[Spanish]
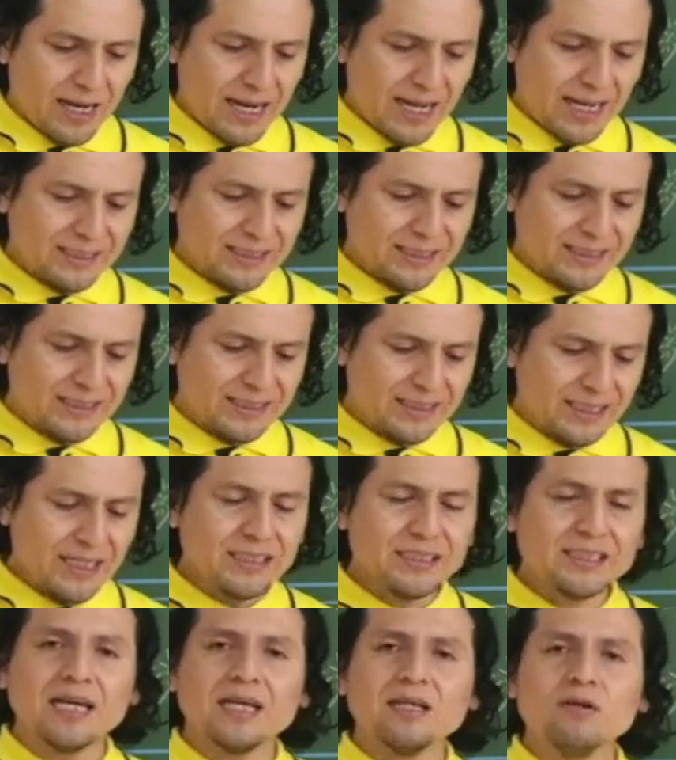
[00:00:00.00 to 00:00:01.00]

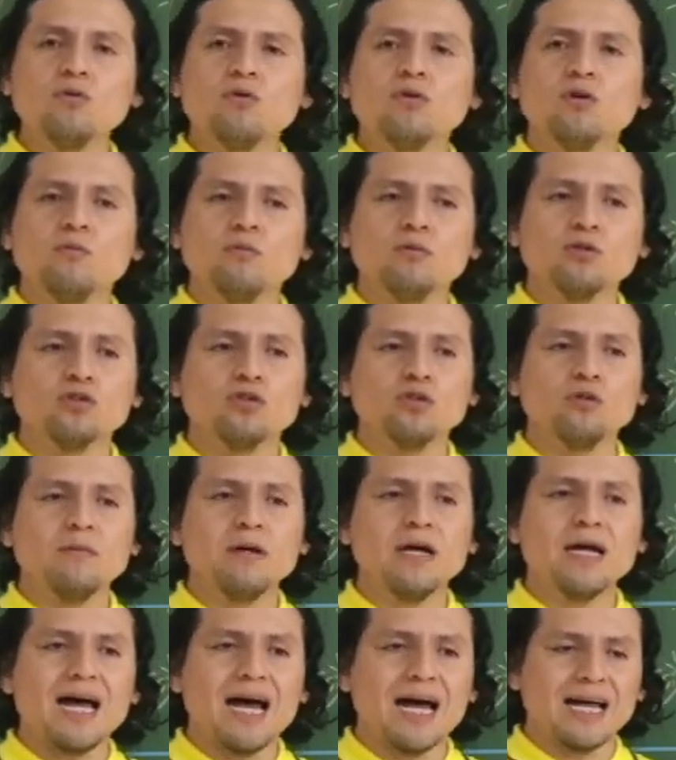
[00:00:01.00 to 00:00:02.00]
existencia de un
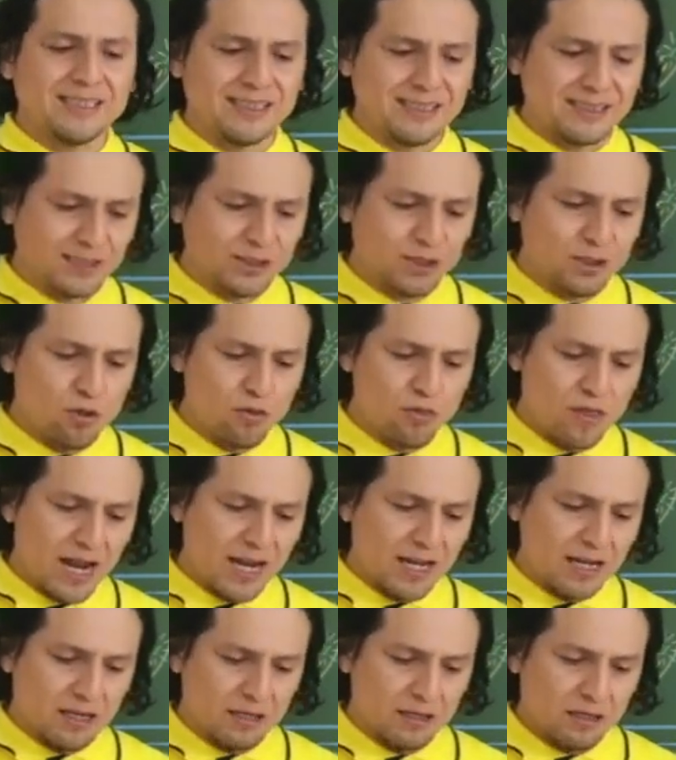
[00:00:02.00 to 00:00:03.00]
cromosoma
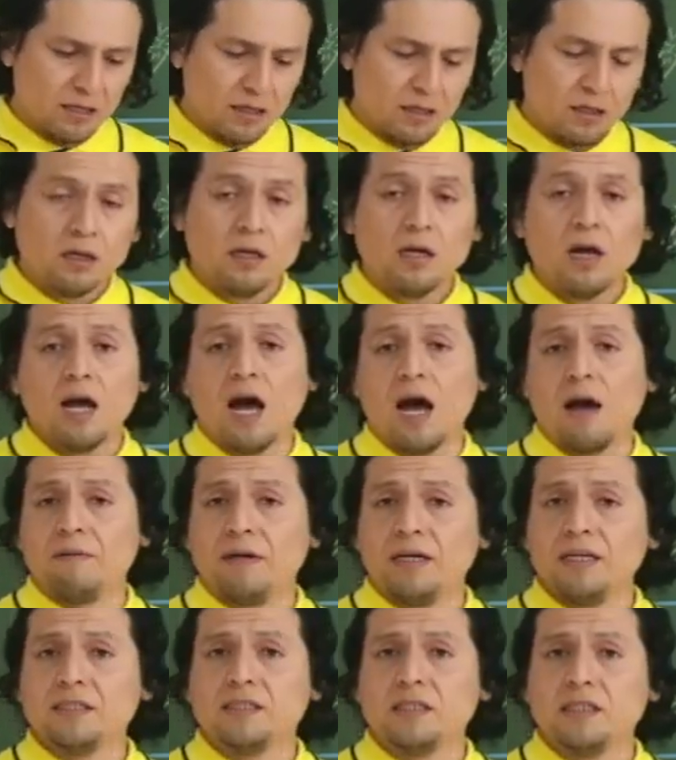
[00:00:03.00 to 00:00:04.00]
adicional. A
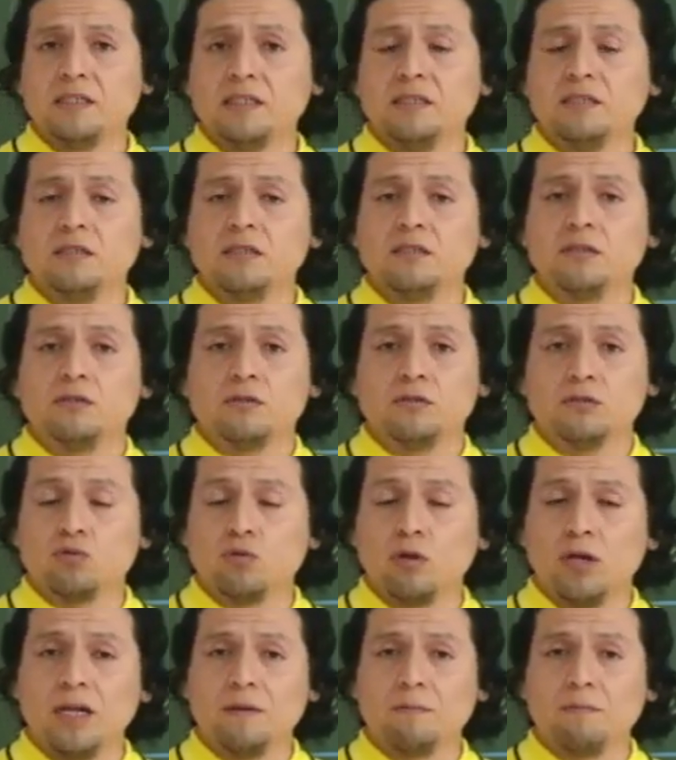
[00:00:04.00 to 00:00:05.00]
veces
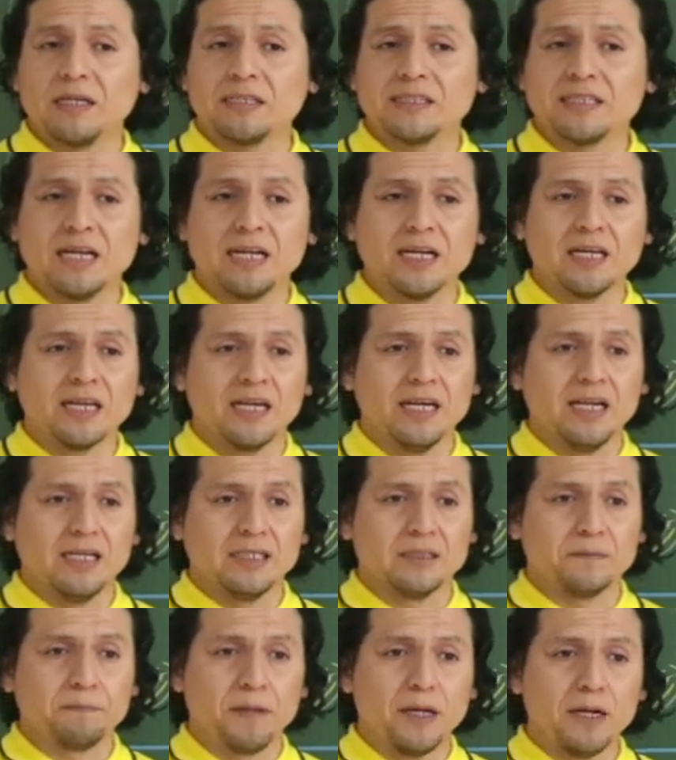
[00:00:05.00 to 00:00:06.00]
suele pasar que el
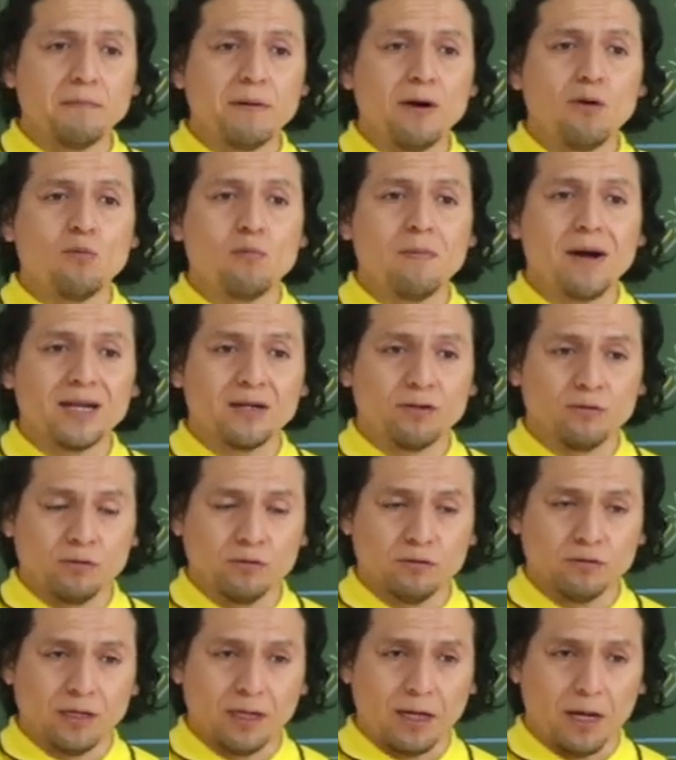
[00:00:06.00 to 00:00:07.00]
esperma
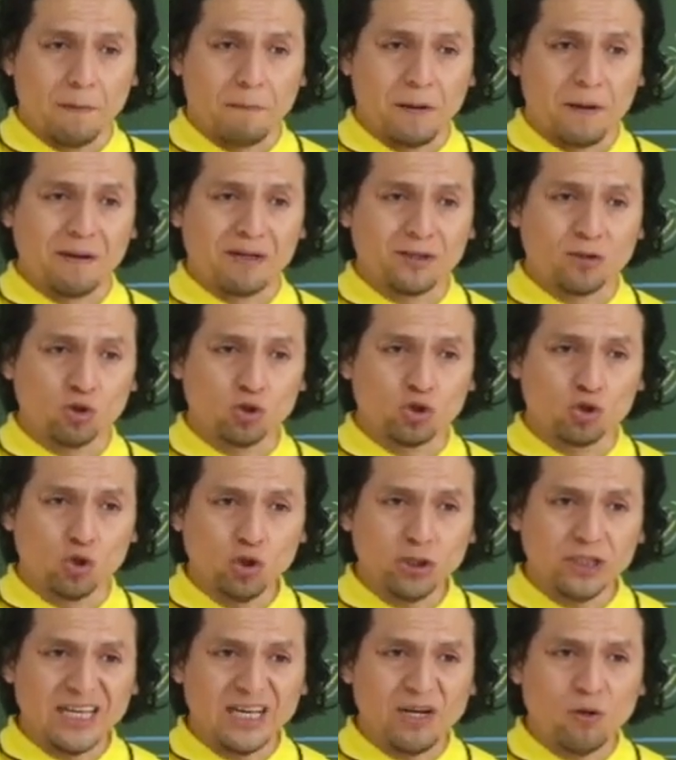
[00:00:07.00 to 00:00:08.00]
humano, el
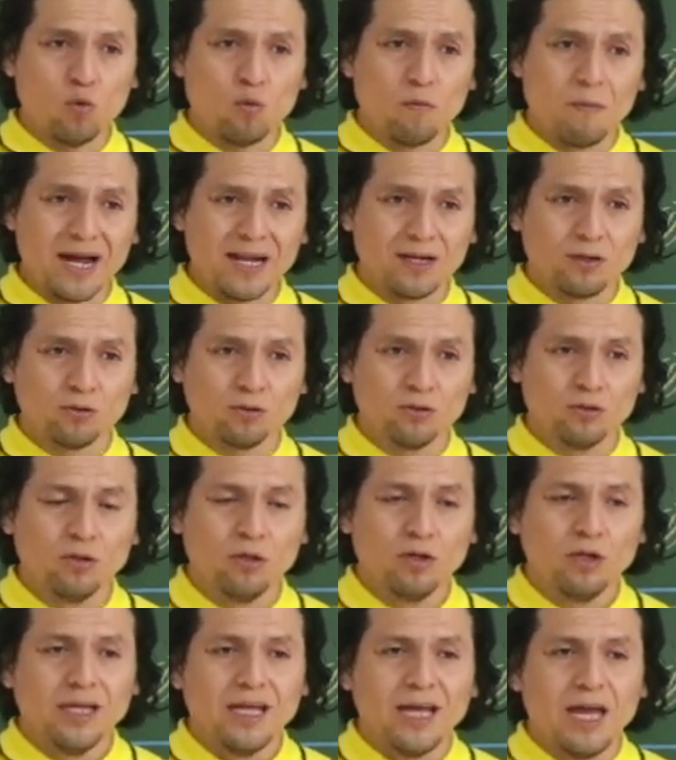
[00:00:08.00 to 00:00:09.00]
espermatozoide humano,
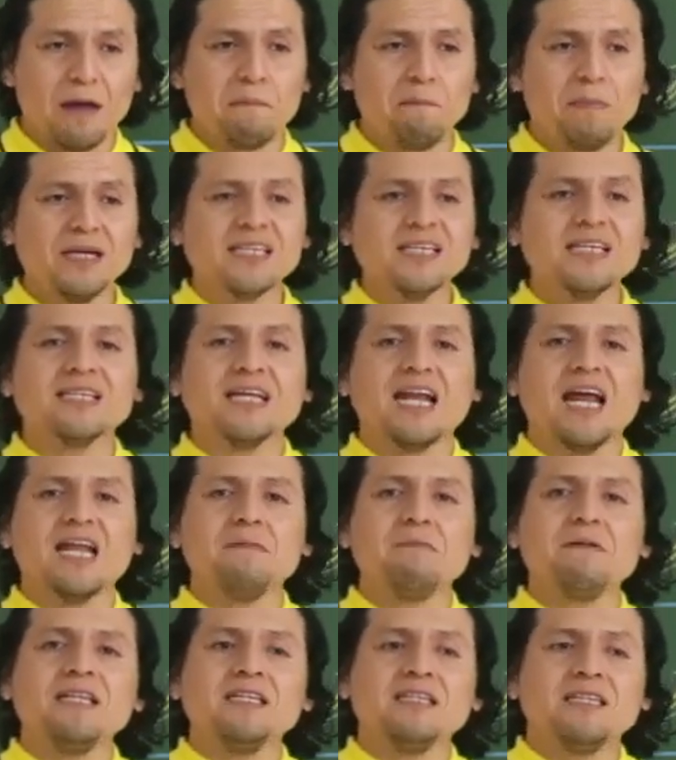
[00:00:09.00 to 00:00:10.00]
en vez de traer
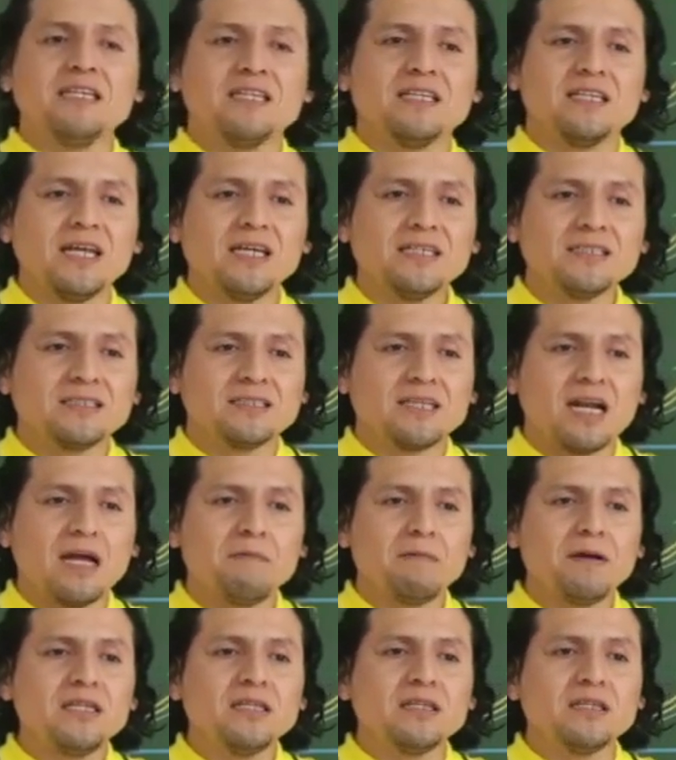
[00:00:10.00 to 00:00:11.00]
23, trae
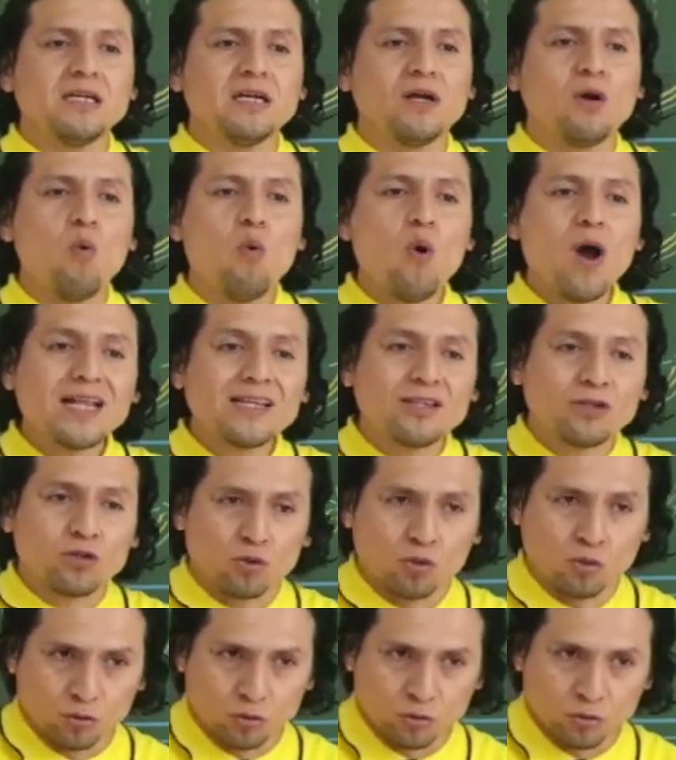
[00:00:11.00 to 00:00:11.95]
24.